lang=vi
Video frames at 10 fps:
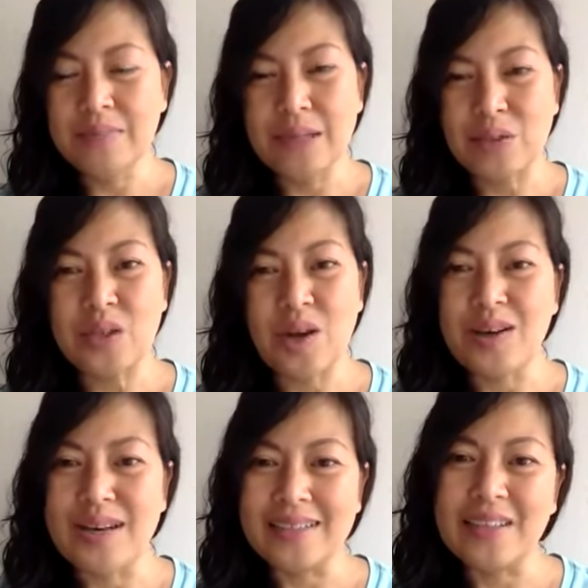nhưng mà tôi
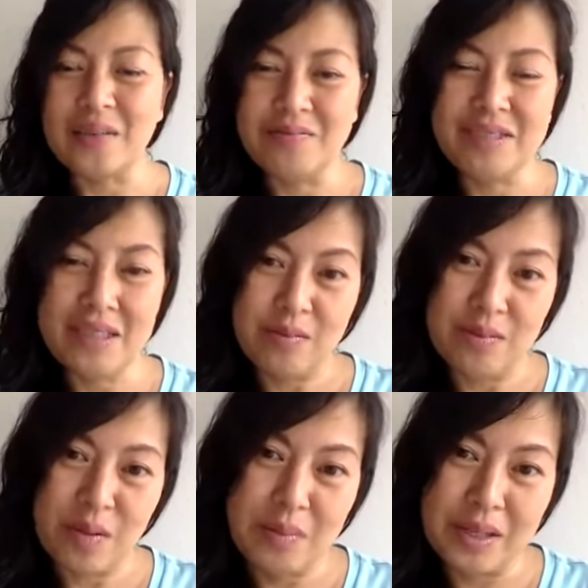lo lắng cho ổng vì
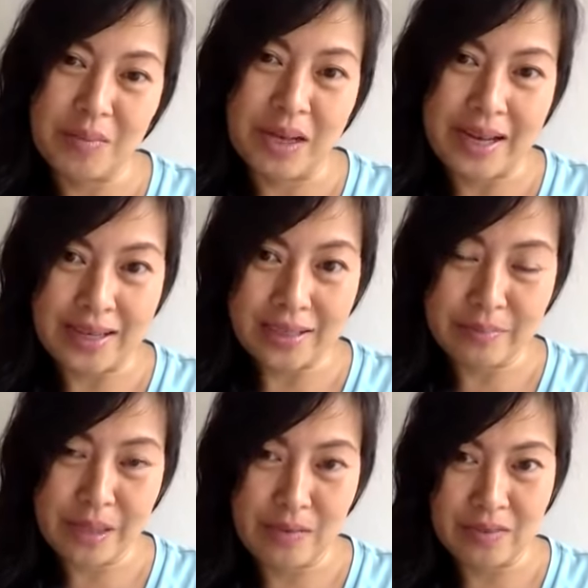ổng không biết ổng là ai
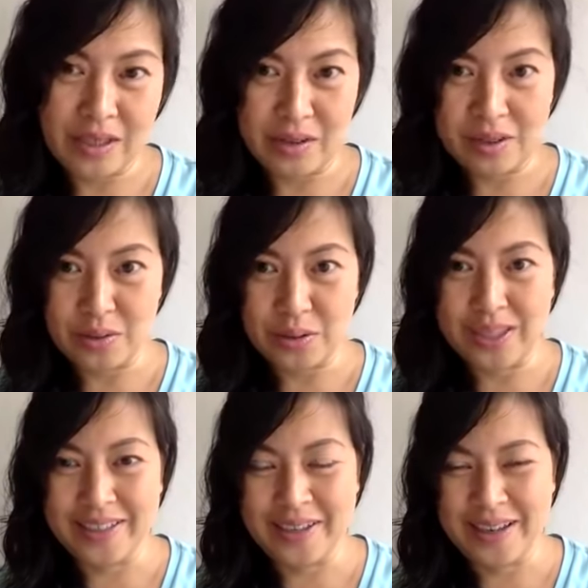tới mức ổng phải hỏi tôi